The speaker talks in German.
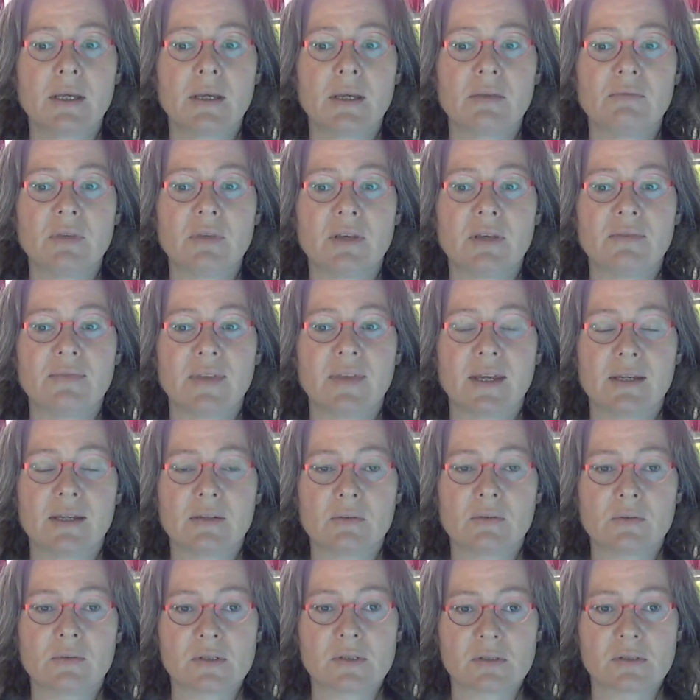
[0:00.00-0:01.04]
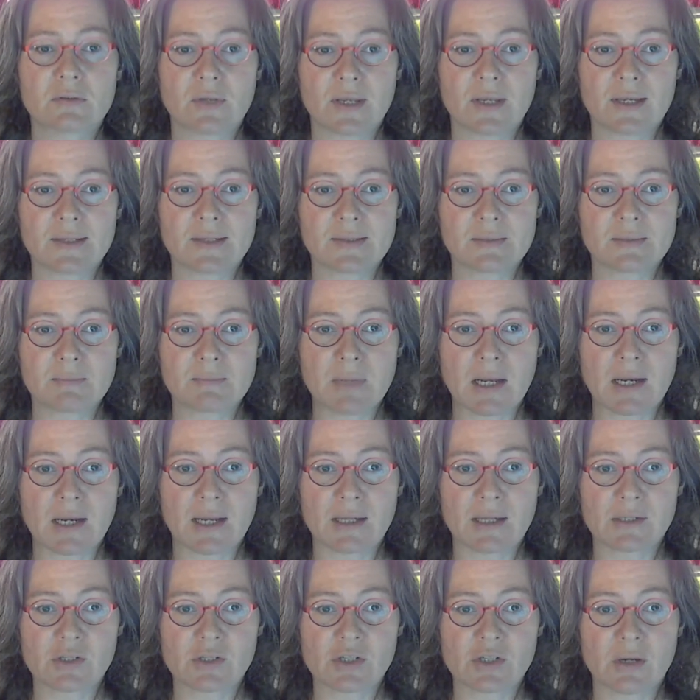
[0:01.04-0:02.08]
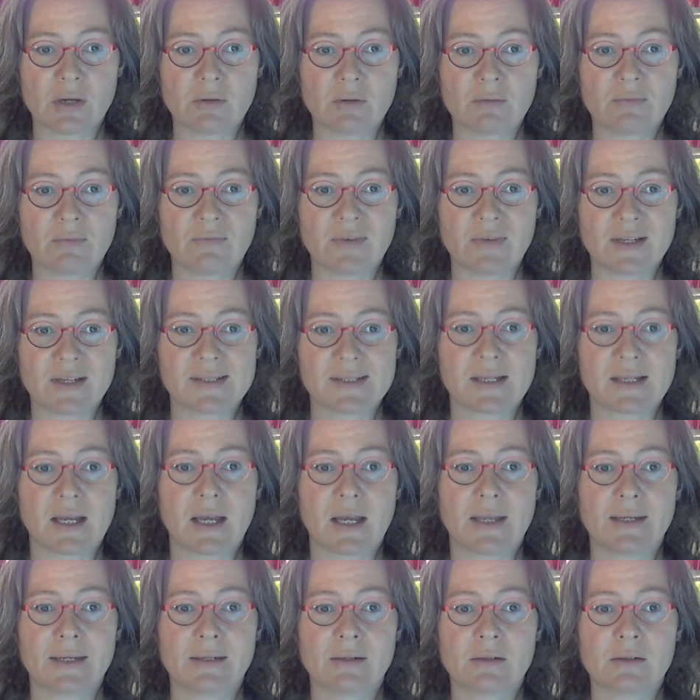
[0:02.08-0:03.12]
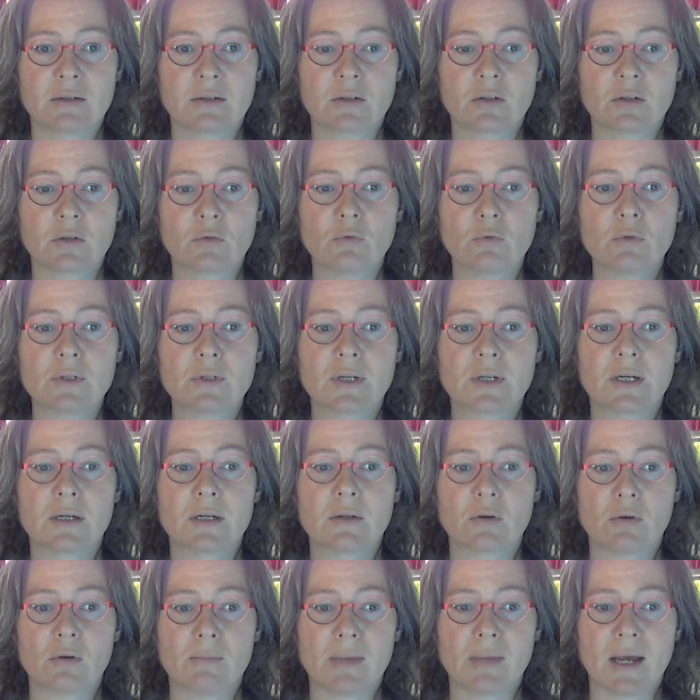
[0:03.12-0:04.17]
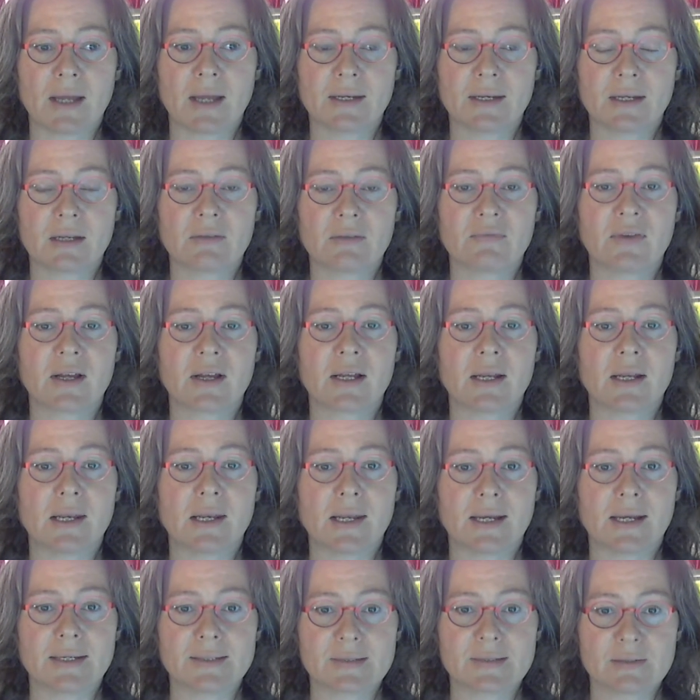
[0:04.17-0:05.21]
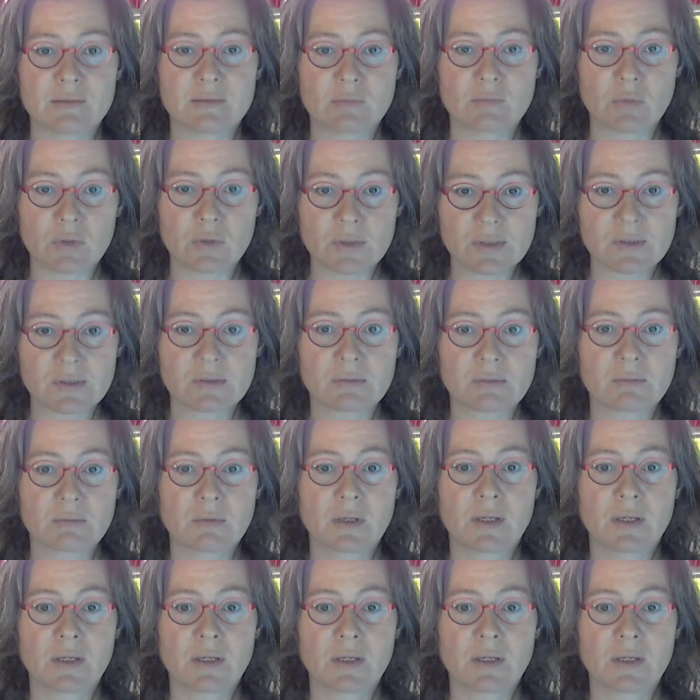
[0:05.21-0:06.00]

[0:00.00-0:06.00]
Wir werden uns zuerst mal anschauen, was ein guter Romananfang leisten muss.